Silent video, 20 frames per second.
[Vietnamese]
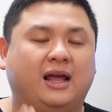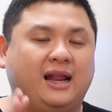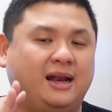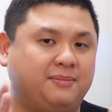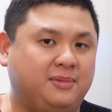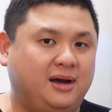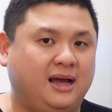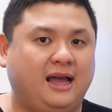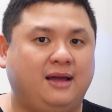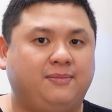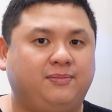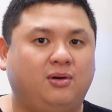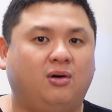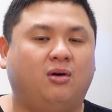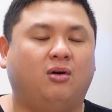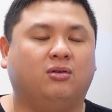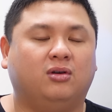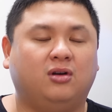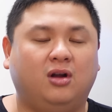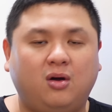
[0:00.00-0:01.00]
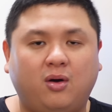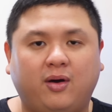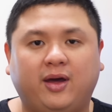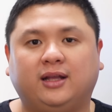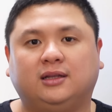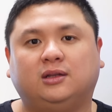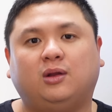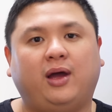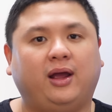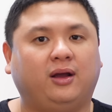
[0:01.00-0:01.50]
hay là M2 Pro nó
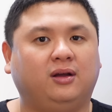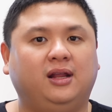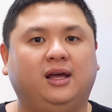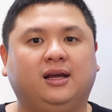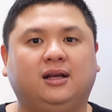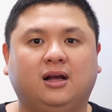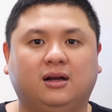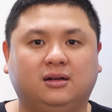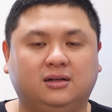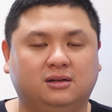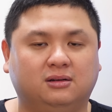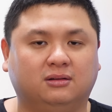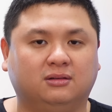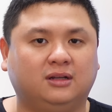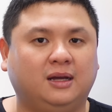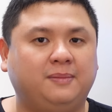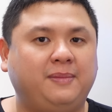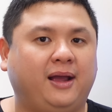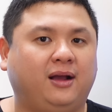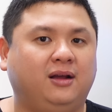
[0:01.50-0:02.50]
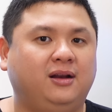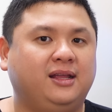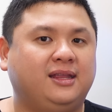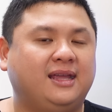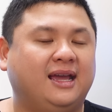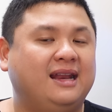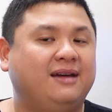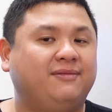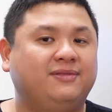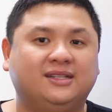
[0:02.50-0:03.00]
hoàn toàn có thể cân được các bạn có thể
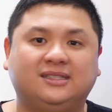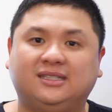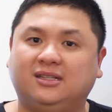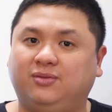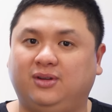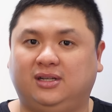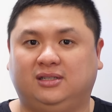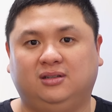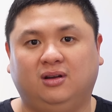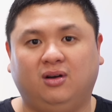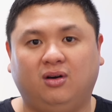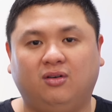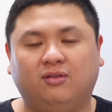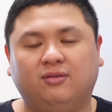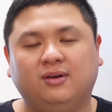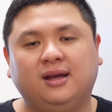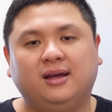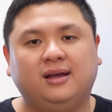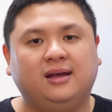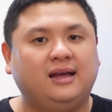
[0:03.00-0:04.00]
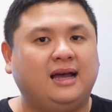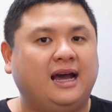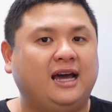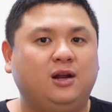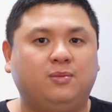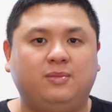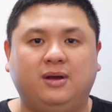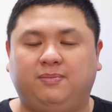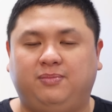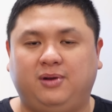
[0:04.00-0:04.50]
chạy DaVinci Resolve
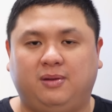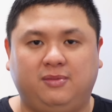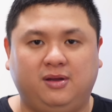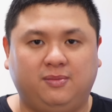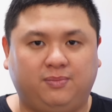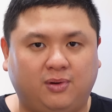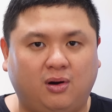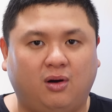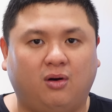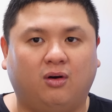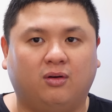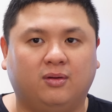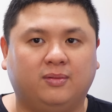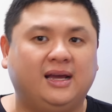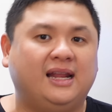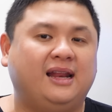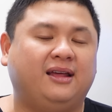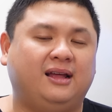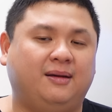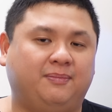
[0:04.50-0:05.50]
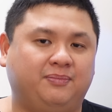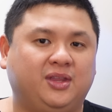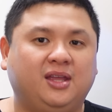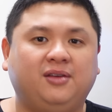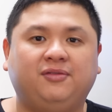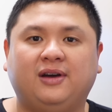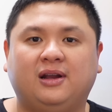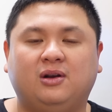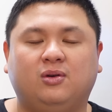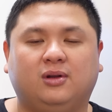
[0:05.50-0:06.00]
Adobe Premiere Pro hay là thậm chí
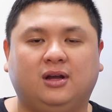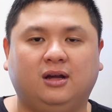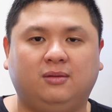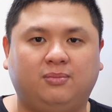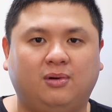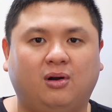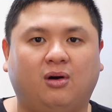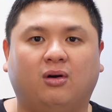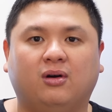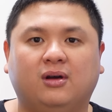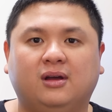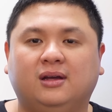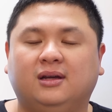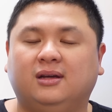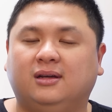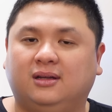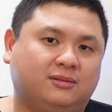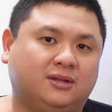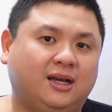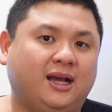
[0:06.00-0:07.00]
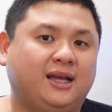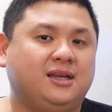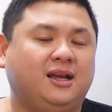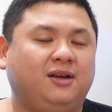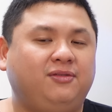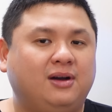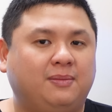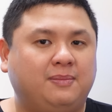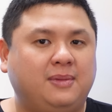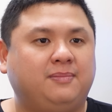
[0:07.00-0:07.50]
Final Cut Pro tất cả những
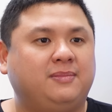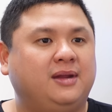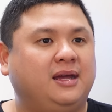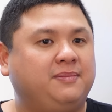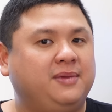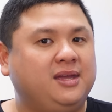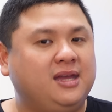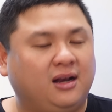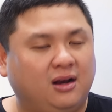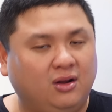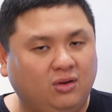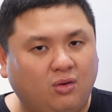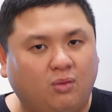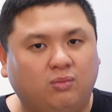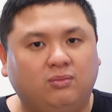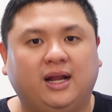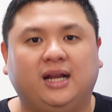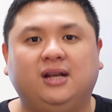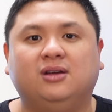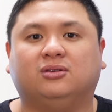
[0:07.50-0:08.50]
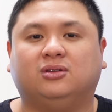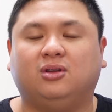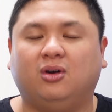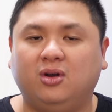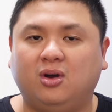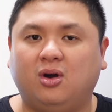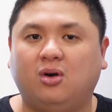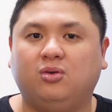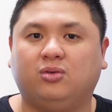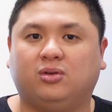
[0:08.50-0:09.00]
cái phần mềm này bây giờ nó cũng đã được
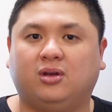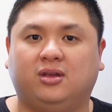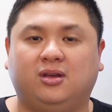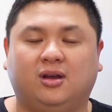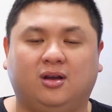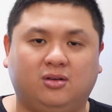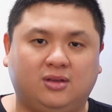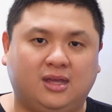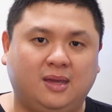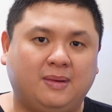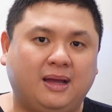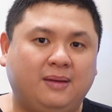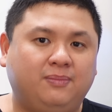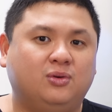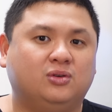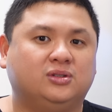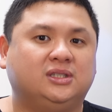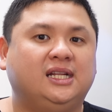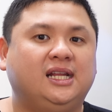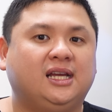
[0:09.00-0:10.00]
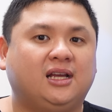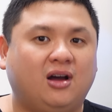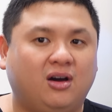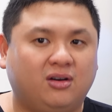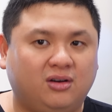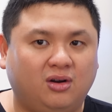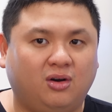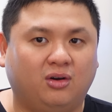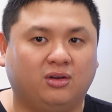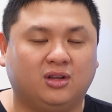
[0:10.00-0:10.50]
tối ưu cho những con chip Apple
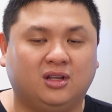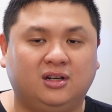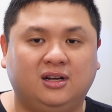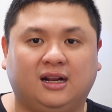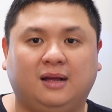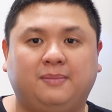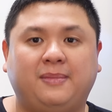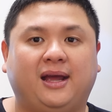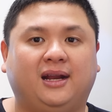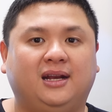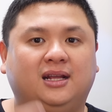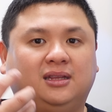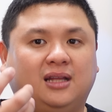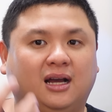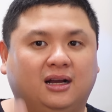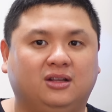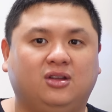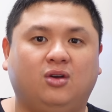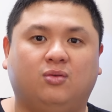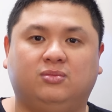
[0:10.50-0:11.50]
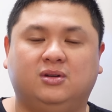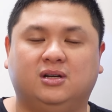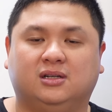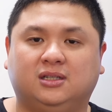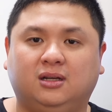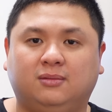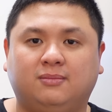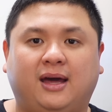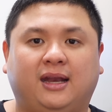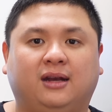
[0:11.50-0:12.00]
Silicon rồi cho nên các bạn có thể tận dụng được
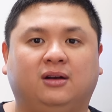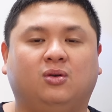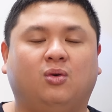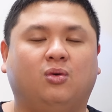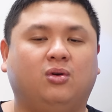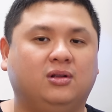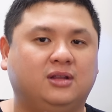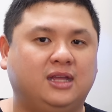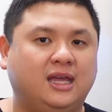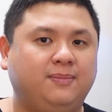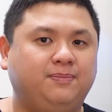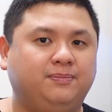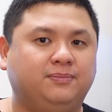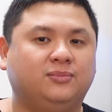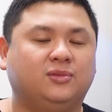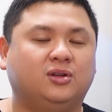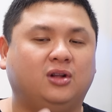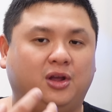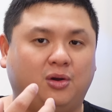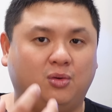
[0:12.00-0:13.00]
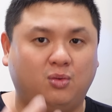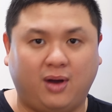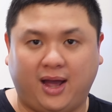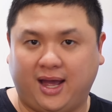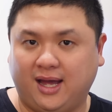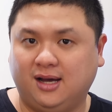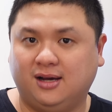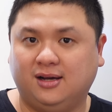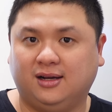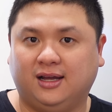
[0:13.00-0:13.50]
sức mạnh của con chip hiệu
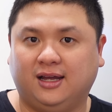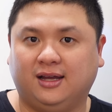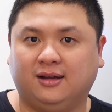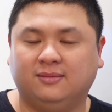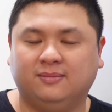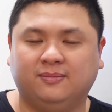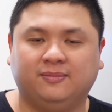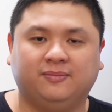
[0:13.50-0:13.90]
quả hơn ha